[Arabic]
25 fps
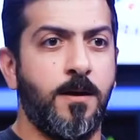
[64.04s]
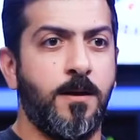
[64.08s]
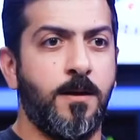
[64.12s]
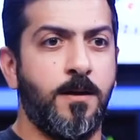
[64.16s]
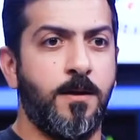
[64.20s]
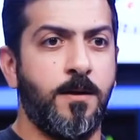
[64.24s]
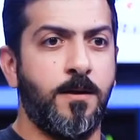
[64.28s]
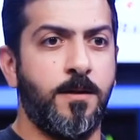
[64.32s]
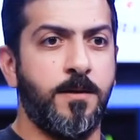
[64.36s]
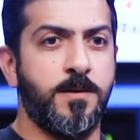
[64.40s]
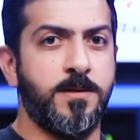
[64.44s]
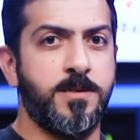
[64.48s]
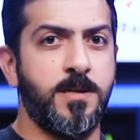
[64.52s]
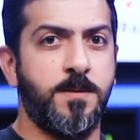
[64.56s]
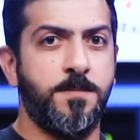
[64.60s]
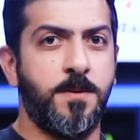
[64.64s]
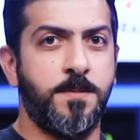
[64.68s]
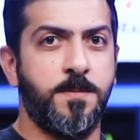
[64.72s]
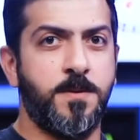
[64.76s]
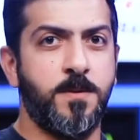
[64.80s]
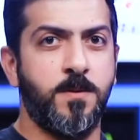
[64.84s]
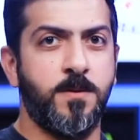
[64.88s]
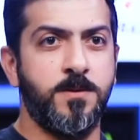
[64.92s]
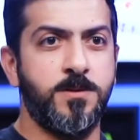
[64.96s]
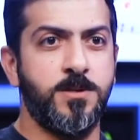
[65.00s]
آه، سبب
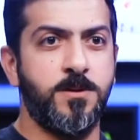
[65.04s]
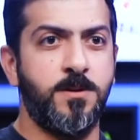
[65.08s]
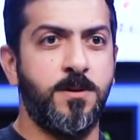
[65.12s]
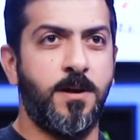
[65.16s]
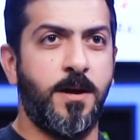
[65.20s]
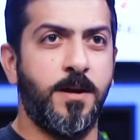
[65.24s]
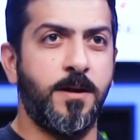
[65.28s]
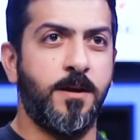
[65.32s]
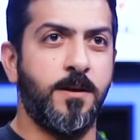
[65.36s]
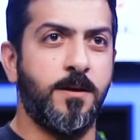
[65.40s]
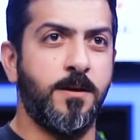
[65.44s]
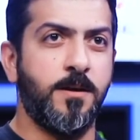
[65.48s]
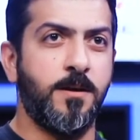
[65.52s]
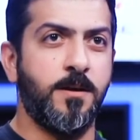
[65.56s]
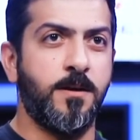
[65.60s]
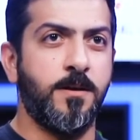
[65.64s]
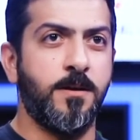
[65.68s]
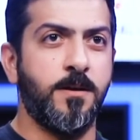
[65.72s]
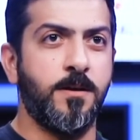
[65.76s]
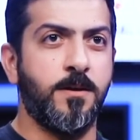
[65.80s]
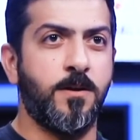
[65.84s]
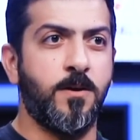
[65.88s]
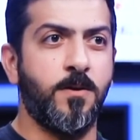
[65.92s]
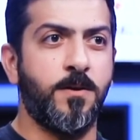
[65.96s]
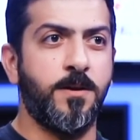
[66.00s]
توجهي حق
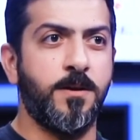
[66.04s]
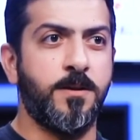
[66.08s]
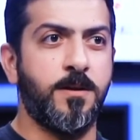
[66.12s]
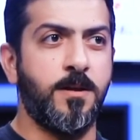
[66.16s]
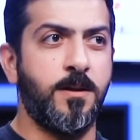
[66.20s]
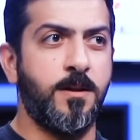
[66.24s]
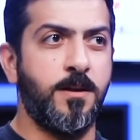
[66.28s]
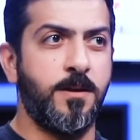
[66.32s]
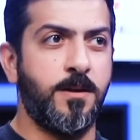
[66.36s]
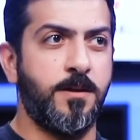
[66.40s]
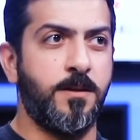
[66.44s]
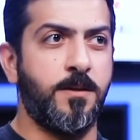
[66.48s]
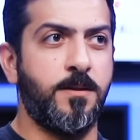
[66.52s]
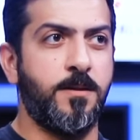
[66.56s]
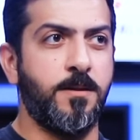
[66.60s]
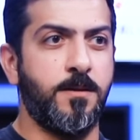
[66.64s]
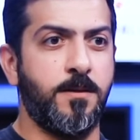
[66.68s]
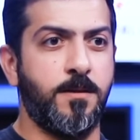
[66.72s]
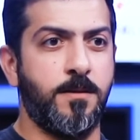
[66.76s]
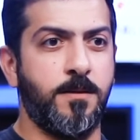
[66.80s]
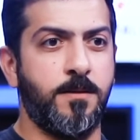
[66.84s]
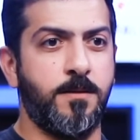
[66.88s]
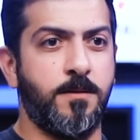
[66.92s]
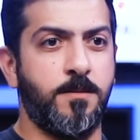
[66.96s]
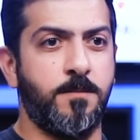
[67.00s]
كرة اليد
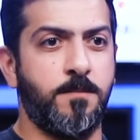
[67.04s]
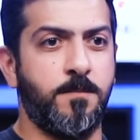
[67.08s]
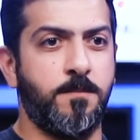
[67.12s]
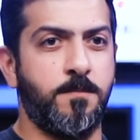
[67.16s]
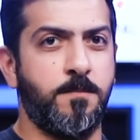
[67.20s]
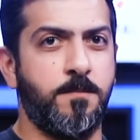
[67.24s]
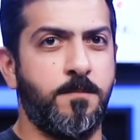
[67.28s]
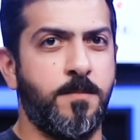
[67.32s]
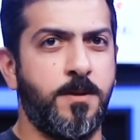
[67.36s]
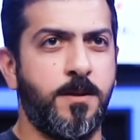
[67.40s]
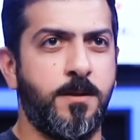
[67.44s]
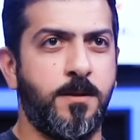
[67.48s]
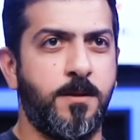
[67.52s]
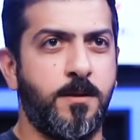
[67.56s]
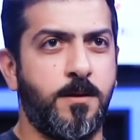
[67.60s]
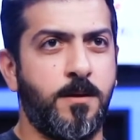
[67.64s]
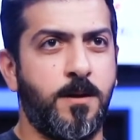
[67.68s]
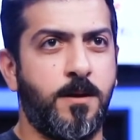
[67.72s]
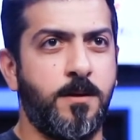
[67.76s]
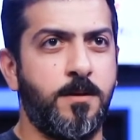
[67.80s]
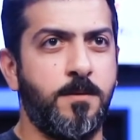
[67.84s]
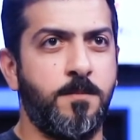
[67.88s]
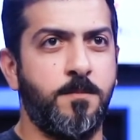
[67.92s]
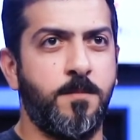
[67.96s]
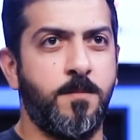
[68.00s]
من
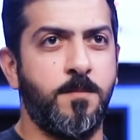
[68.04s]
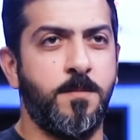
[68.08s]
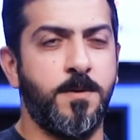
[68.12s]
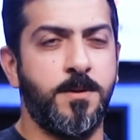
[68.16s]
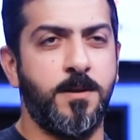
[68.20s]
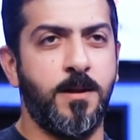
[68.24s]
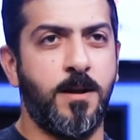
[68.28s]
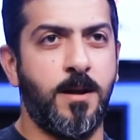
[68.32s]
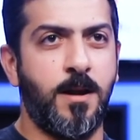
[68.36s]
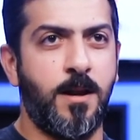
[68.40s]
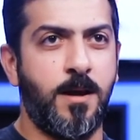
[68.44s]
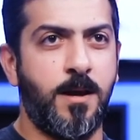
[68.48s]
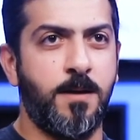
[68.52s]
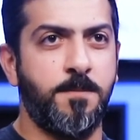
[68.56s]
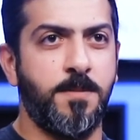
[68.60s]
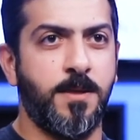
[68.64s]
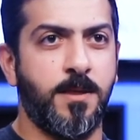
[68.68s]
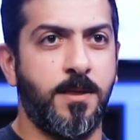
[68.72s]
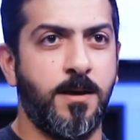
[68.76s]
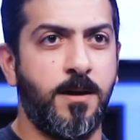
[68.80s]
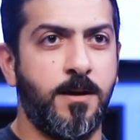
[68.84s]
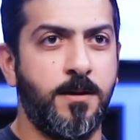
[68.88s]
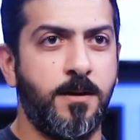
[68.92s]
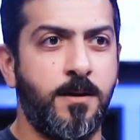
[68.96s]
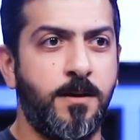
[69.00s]
يعني من بد الالعاب
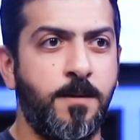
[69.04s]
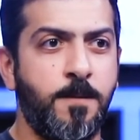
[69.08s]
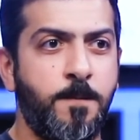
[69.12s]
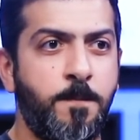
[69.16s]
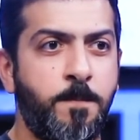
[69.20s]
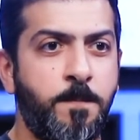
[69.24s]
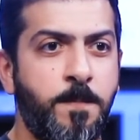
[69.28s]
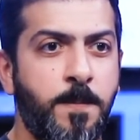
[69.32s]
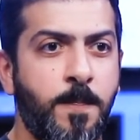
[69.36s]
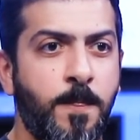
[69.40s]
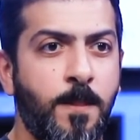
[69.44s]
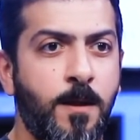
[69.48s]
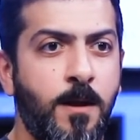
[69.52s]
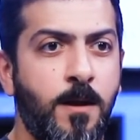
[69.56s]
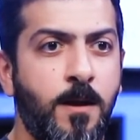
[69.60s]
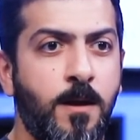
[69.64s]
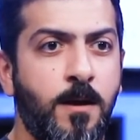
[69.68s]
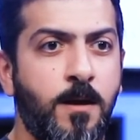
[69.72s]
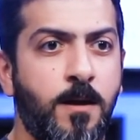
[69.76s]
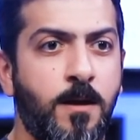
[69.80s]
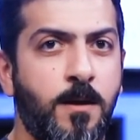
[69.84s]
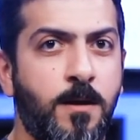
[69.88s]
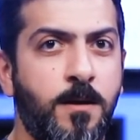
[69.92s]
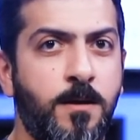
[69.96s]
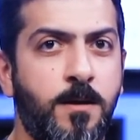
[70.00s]
الثانيه
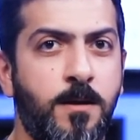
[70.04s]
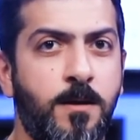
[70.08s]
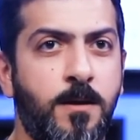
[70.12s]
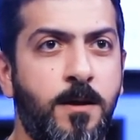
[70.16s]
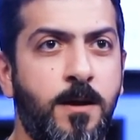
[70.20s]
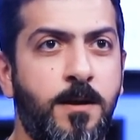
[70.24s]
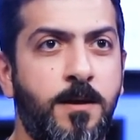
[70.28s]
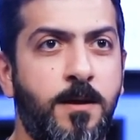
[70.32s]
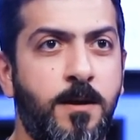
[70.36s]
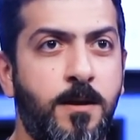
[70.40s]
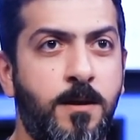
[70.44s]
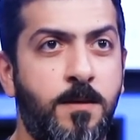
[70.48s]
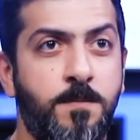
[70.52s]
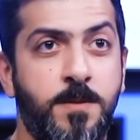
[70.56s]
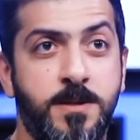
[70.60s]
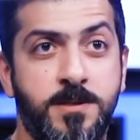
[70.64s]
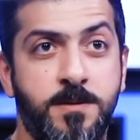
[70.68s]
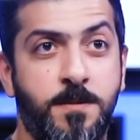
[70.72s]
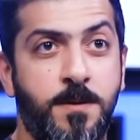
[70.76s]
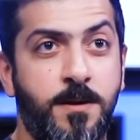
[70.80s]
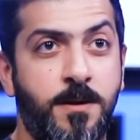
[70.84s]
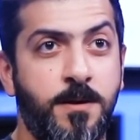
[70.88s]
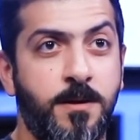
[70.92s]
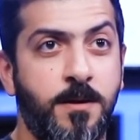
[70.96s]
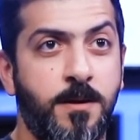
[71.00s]
هي لانها لعبه
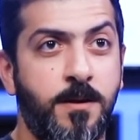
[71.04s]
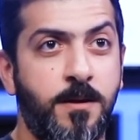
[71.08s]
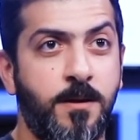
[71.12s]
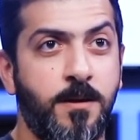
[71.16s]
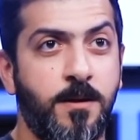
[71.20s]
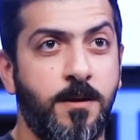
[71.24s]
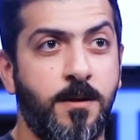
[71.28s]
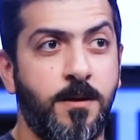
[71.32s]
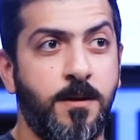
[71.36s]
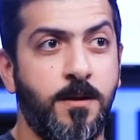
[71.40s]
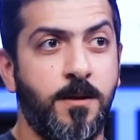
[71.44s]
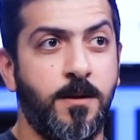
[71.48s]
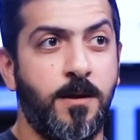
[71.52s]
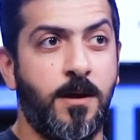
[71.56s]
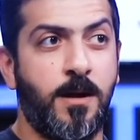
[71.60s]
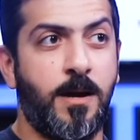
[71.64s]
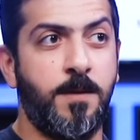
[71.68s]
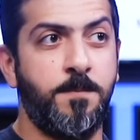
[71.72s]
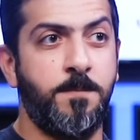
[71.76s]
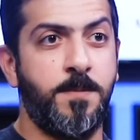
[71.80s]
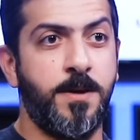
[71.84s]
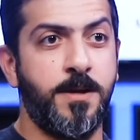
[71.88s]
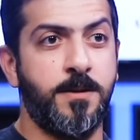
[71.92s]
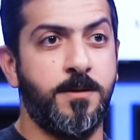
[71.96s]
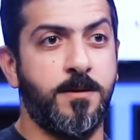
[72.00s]
جماعيه
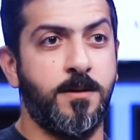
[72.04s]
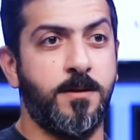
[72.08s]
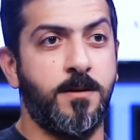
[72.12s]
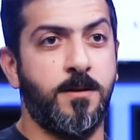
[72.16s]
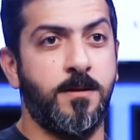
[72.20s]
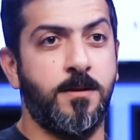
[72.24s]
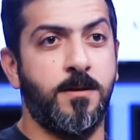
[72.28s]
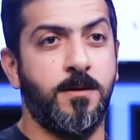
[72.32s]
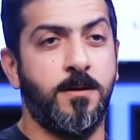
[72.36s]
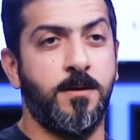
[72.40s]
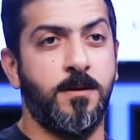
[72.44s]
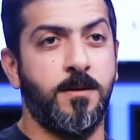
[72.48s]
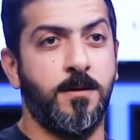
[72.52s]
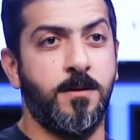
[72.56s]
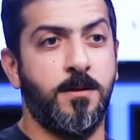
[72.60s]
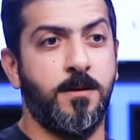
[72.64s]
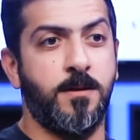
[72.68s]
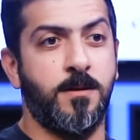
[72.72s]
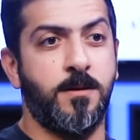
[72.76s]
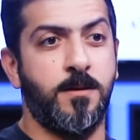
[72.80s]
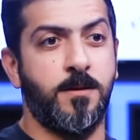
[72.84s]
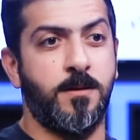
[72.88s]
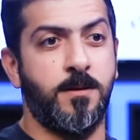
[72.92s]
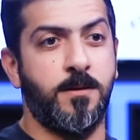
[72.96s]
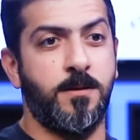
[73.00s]
حبيت
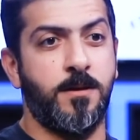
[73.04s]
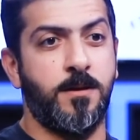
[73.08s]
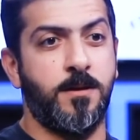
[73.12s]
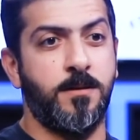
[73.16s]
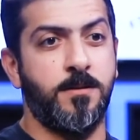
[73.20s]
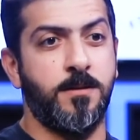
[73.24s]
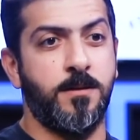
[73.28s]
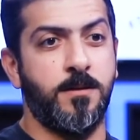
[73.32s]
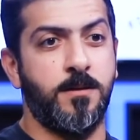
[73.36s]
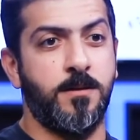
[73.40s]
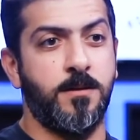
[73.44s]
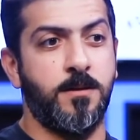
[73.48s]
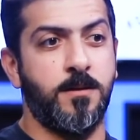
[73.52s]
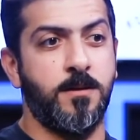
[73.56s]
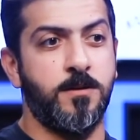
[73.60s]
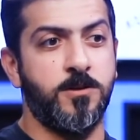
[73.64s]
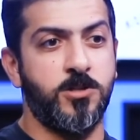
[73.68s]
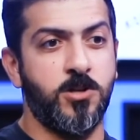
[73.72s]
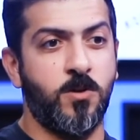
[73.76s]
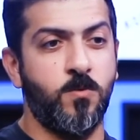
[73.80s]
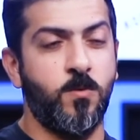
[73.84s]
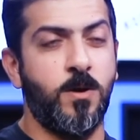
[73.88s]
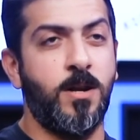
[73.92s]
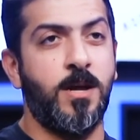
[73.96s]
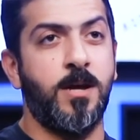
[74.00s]
يعني
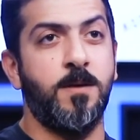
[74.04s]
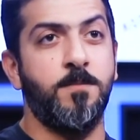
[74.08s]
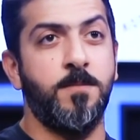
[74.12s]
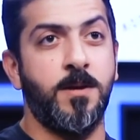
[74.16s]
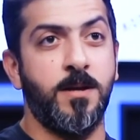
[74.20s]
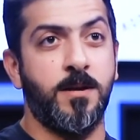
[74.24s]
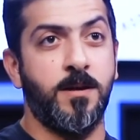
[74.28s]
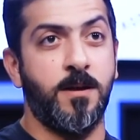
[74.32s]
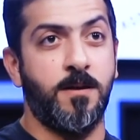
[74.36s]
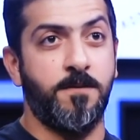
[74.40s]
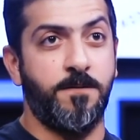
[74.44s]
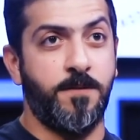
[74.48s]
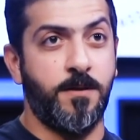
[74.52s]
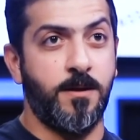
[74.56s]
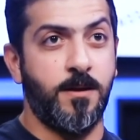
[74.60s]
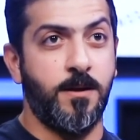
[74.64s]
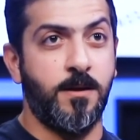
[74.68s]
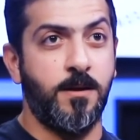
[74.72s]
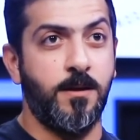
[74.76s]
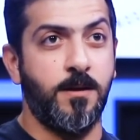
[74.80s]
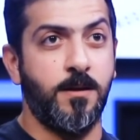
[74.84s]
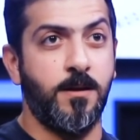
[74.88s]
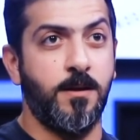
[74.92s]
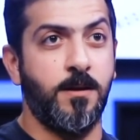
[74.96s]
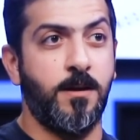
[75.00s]
الجو العام اللي كان
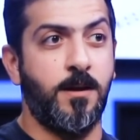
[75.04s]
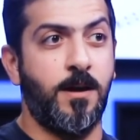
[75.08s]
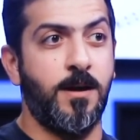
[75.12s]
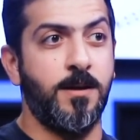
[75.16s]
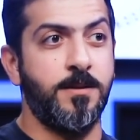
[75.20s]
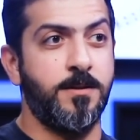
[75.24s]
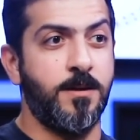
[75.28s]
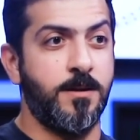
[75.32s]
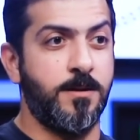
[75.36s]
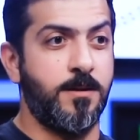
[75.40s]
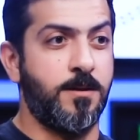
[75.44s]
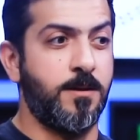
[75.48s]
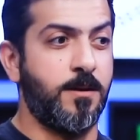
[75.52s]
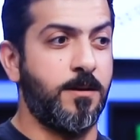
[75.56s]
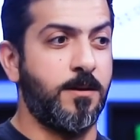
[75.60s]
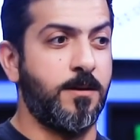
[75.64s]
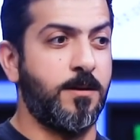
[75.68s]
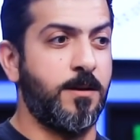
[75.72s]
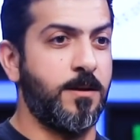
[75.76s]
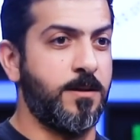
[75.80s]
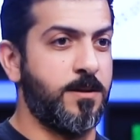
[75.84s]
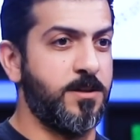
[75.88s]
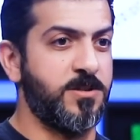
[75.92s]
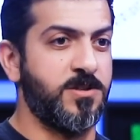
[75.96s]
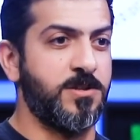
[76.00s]
فيها عدد
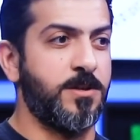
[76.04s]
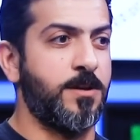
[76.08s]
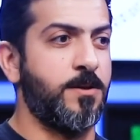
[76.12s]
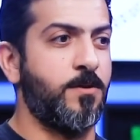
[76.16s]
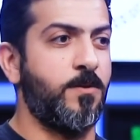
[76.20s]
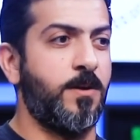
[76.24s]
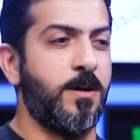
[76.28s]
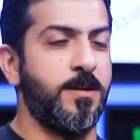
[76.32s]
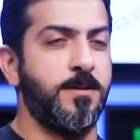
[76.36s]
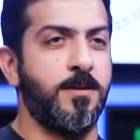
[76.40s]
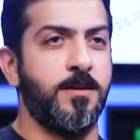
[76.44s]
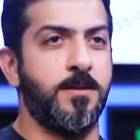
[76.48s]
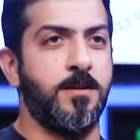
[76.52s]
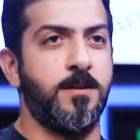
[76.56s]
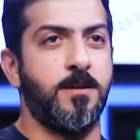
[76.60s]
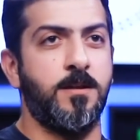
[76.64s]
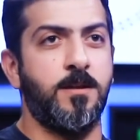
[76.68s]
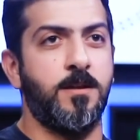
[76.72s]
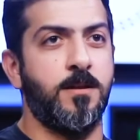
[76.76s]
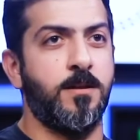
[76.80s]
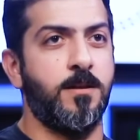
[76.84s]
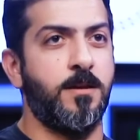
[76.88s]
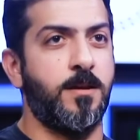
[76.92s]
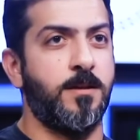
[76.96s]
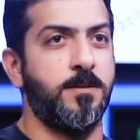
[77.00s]
كنت صغير وعدد
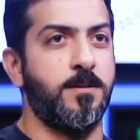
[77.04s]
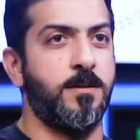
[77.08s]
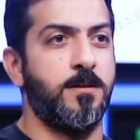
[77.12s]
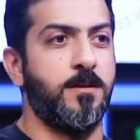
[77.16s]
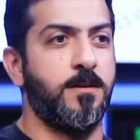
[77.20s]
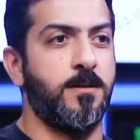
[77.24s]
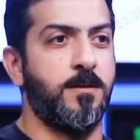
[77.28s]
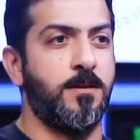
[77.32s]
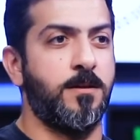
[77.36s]
يعني